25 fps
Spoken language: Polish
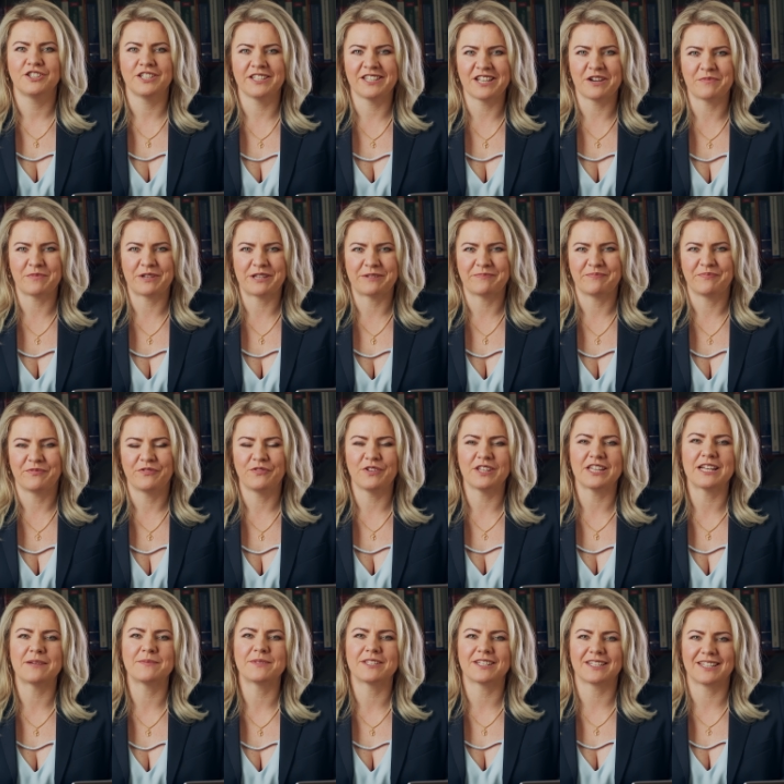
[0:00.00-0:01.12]
Dzień dobry,
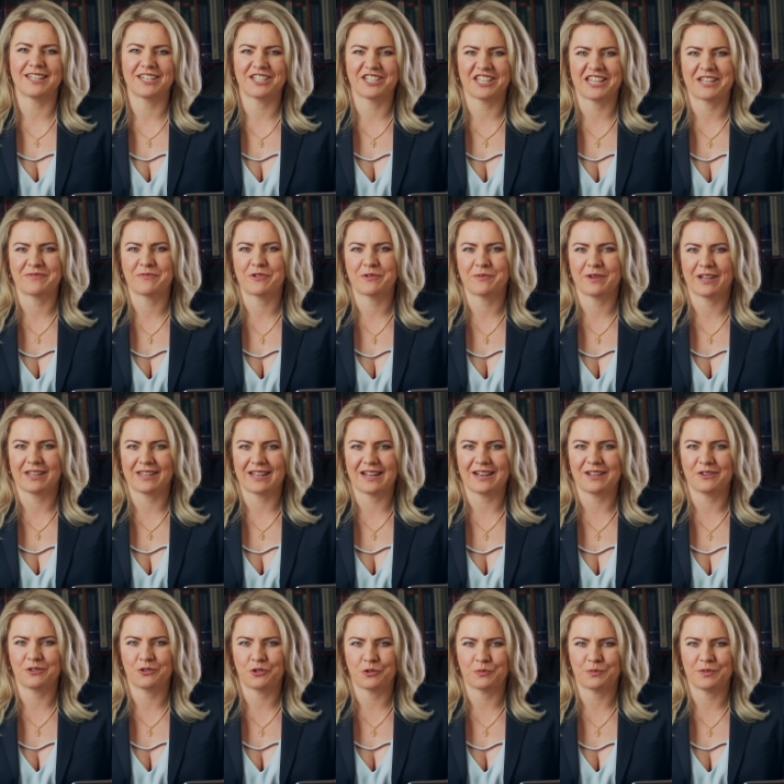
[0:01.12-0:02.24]
witam serdecznie na moim
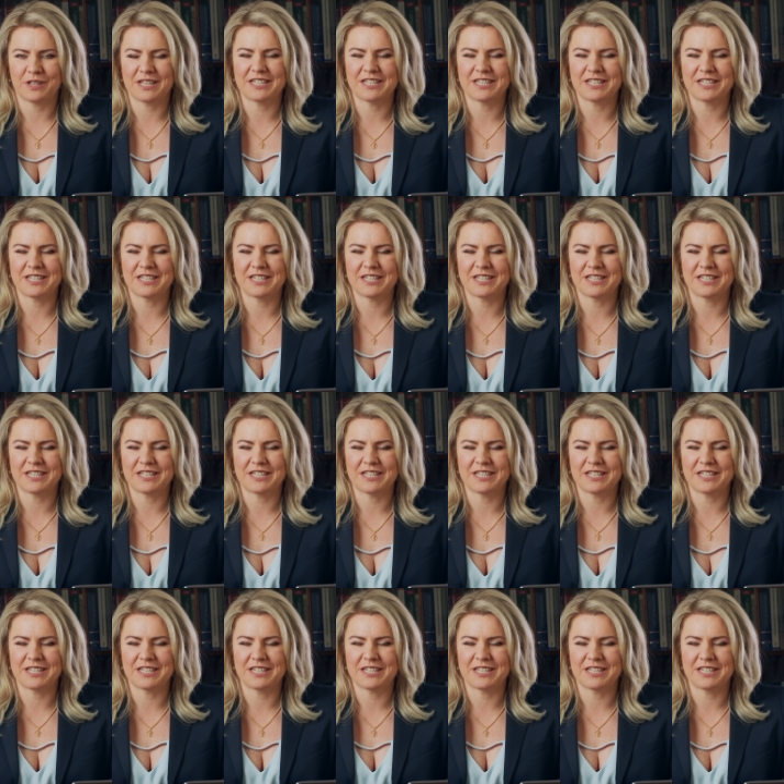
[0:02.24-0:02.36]
kanale YouTube.